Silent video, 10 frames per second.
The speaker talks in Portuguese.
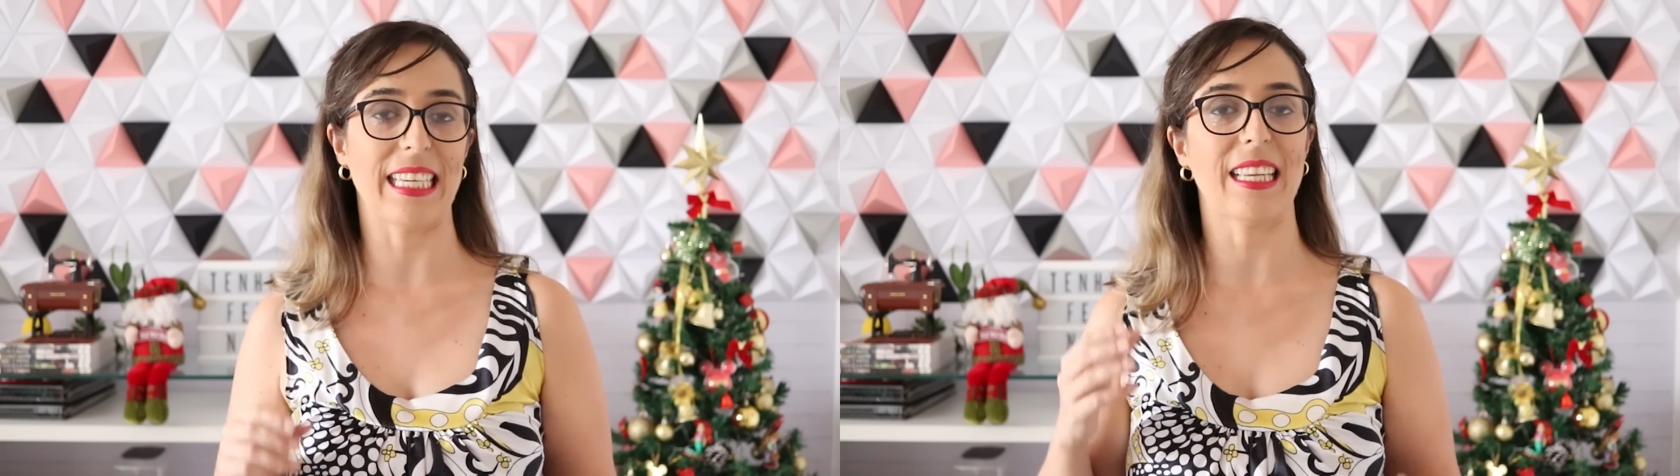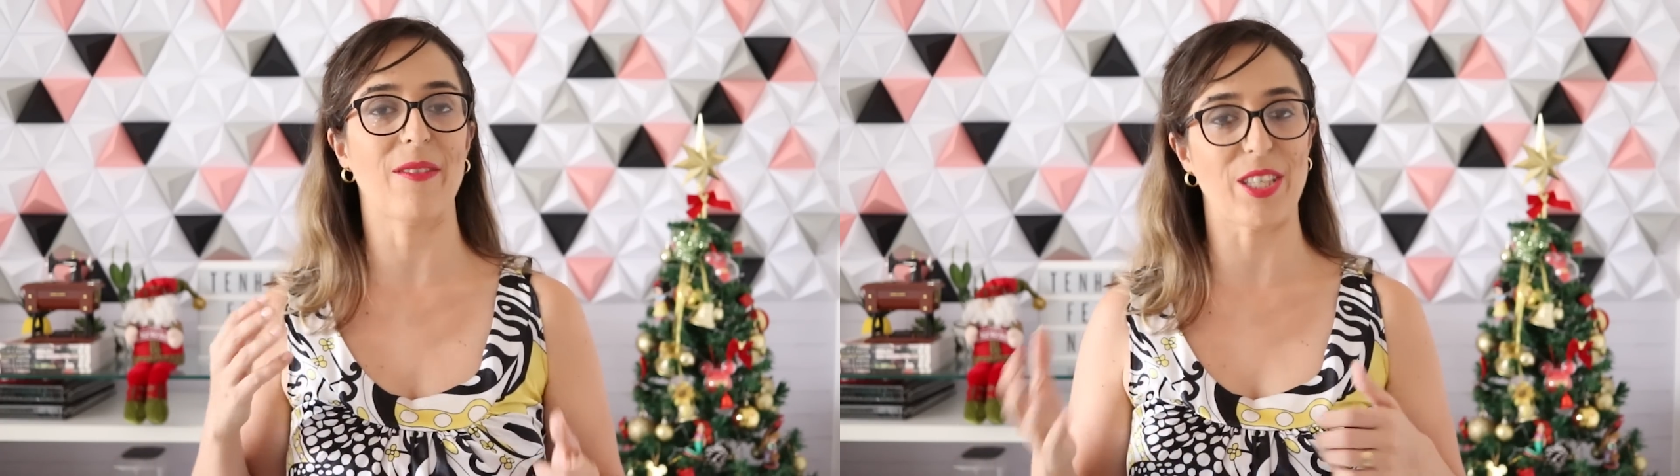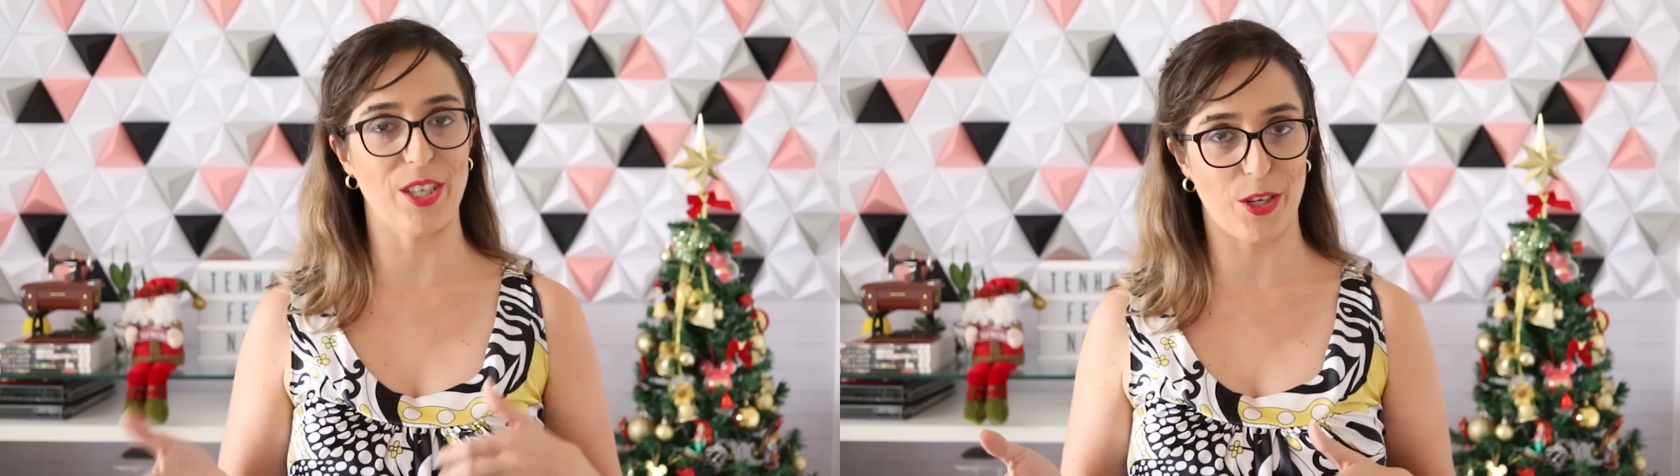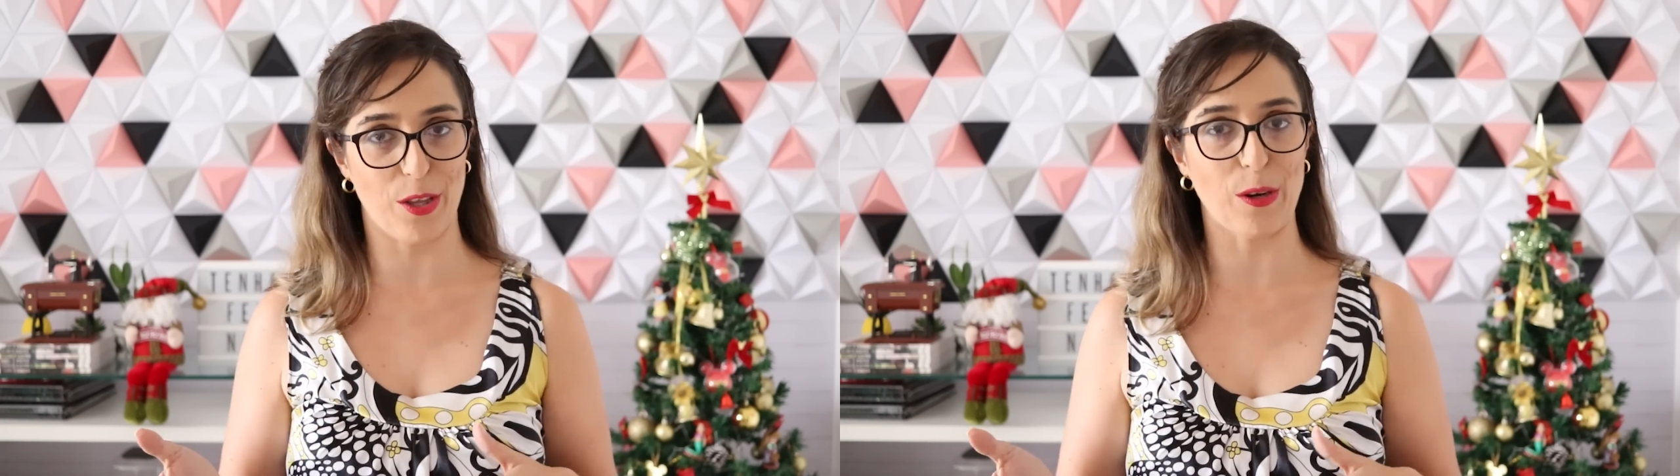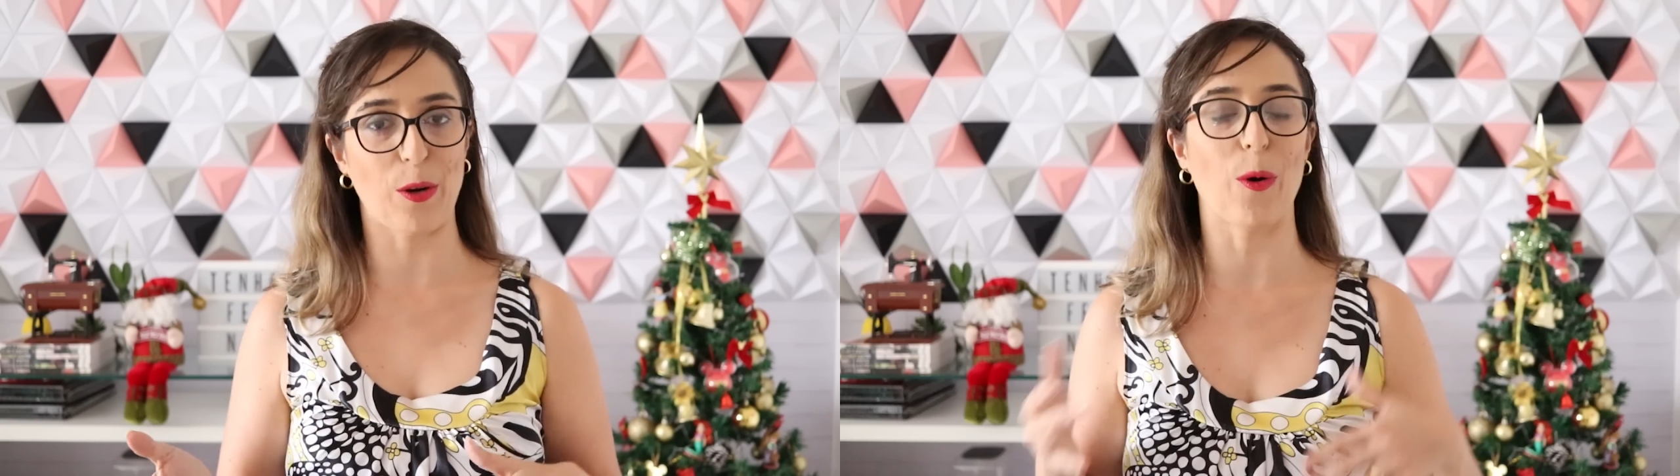Então a gente
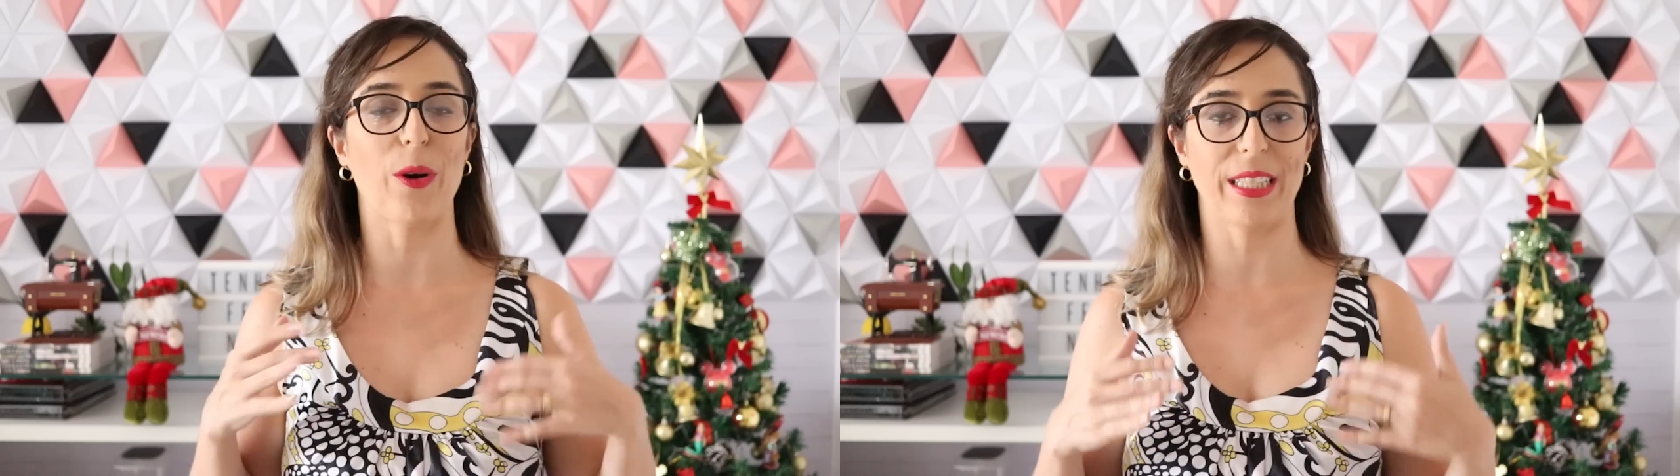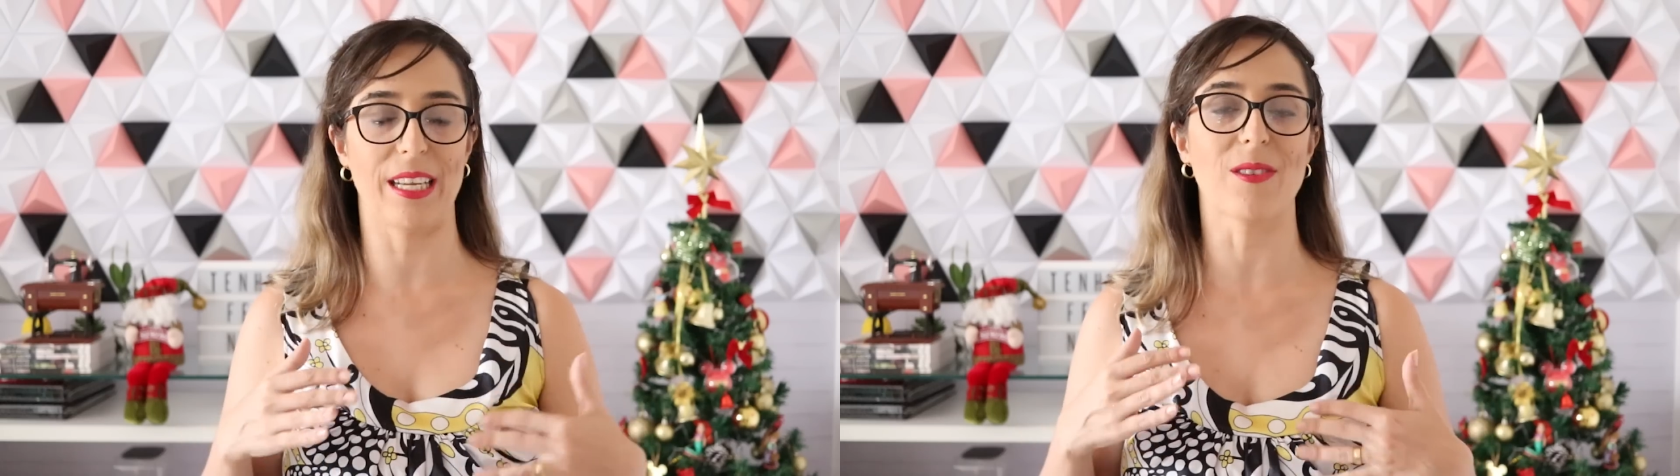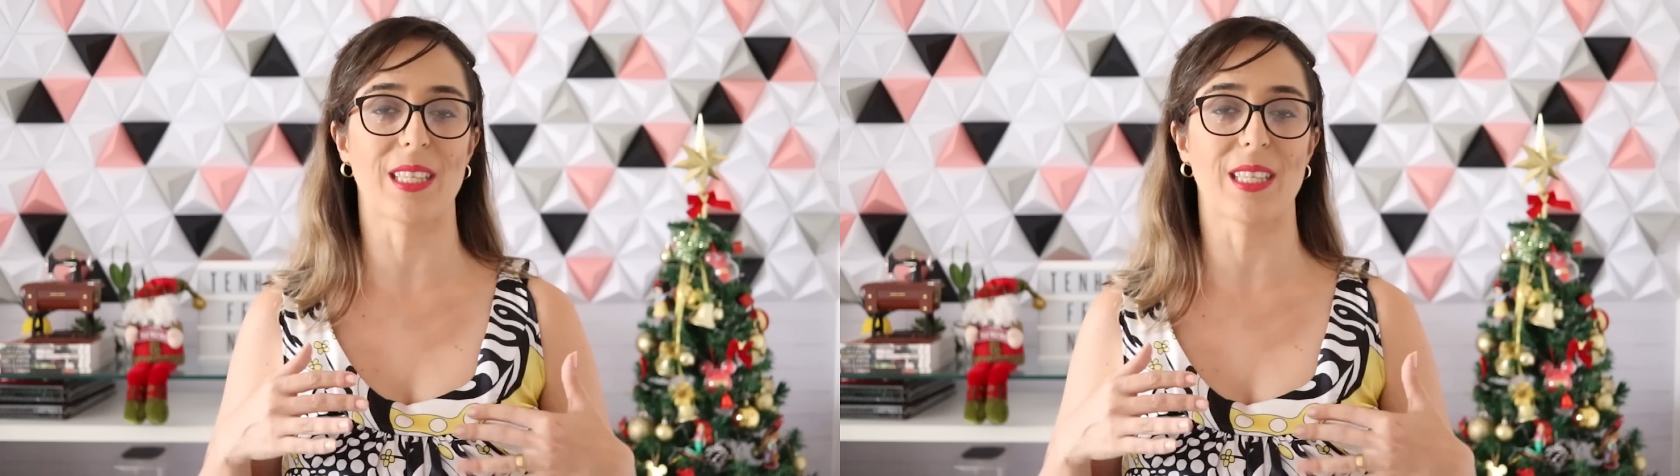trocou e deu